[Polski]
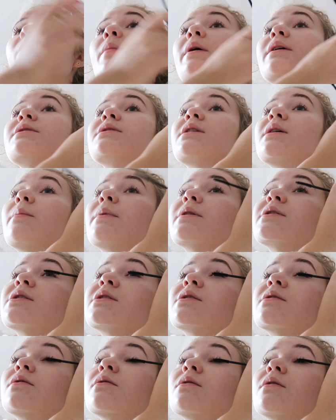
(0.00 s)
to będzie, jak
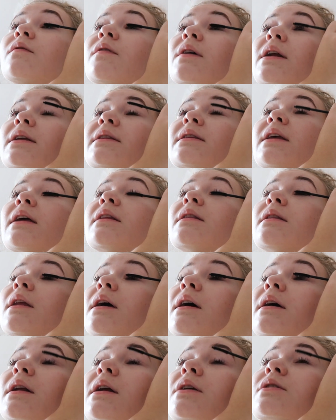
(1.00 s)
będzie
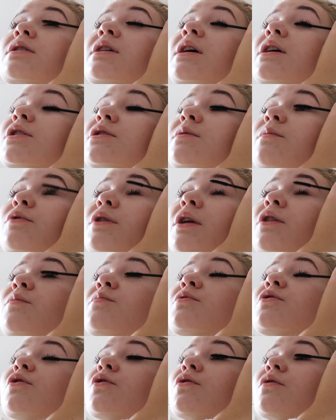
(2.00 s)
kwarantanna. Raczej każdy był na
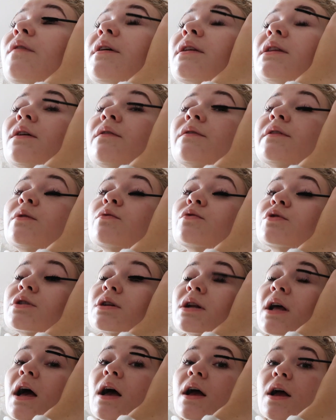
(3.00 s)
to przygotowany, nawet
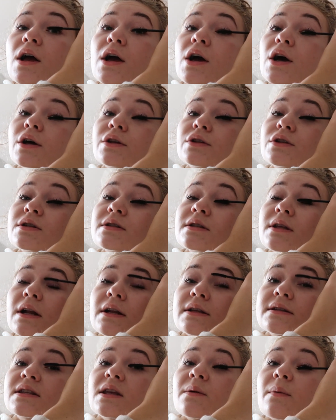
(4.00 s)
nauczyciele
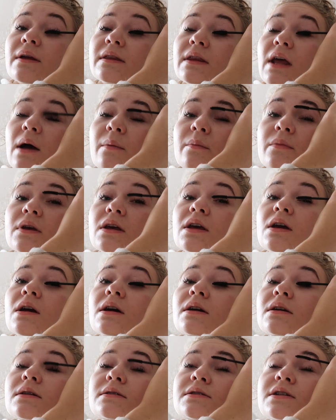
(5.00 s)
cisnęli z
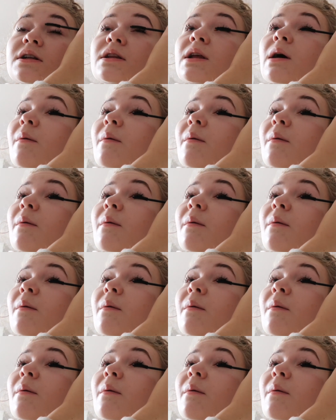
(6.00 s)
tematami, chcieli